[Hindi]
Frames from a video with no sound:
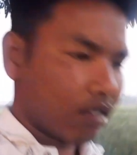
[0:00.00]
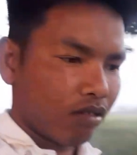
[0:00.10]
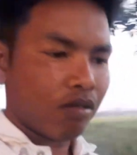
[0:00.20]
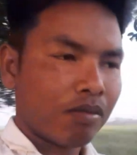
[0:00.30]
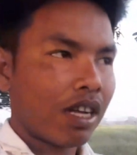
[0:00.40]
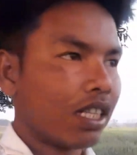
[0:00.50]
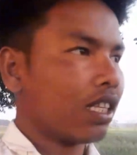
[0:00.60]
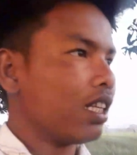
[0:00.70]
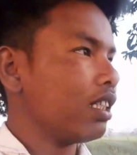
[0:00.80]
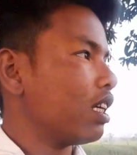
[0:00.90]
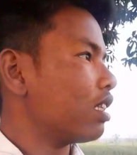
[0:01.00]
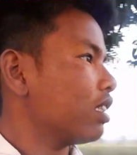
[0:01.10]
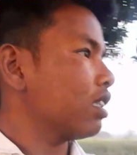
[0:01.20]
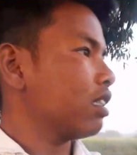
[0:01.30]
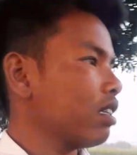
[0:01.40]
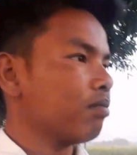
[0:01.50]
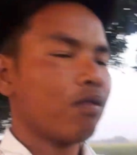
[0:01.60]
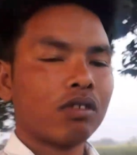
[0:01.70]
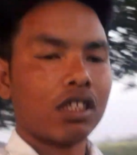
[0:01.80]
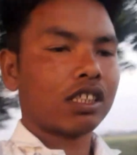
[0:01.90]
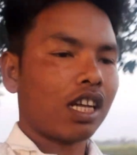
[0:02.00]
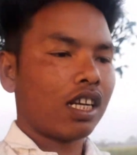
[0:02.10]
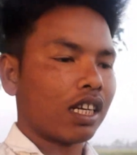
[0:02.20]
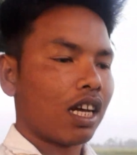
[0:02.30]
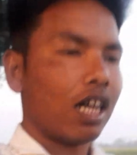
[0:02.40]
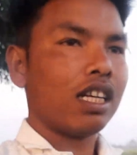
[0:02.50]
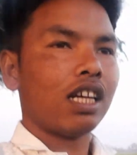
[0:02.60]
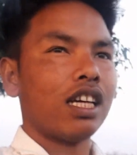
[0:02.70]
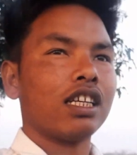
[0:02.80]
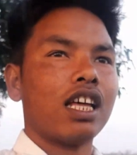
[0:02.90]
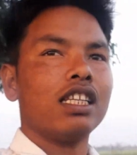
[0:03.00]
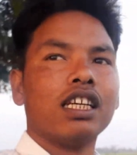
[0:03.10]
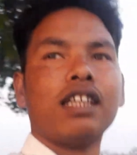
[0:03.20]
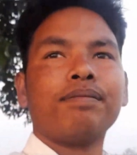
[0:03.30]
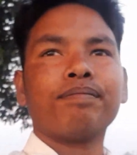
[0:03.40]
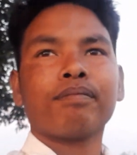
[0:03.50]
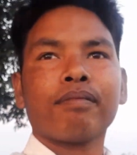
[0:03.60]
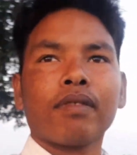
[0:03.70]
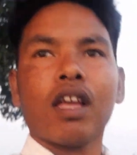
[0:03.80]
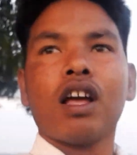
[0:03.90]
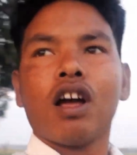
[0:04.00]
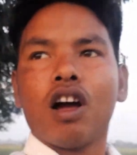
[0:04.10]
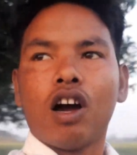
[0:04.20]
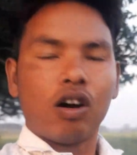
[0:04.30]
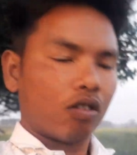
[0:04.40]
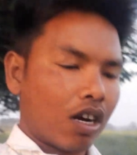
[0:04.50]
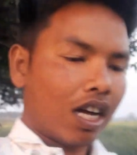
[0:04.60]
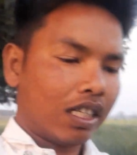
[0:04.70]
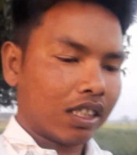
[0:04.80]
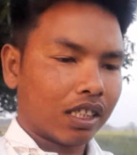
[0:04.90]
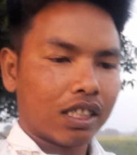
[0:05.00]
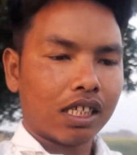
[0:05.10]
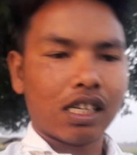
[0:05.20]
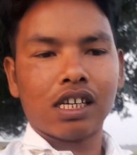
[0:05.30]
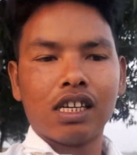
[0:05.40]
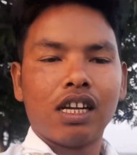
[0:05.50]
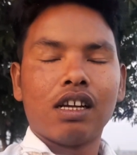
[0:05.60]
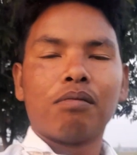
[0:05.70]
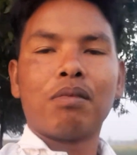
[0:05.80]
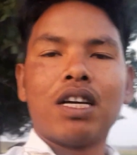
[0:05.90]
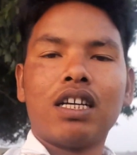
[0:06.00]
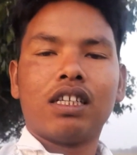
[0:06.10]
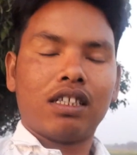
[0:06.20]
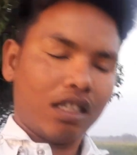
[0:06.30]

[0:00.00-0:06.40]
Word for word: घूम रहा था इधर बहुत अच्छा लग रहा है हरियाली है और गाइज मैं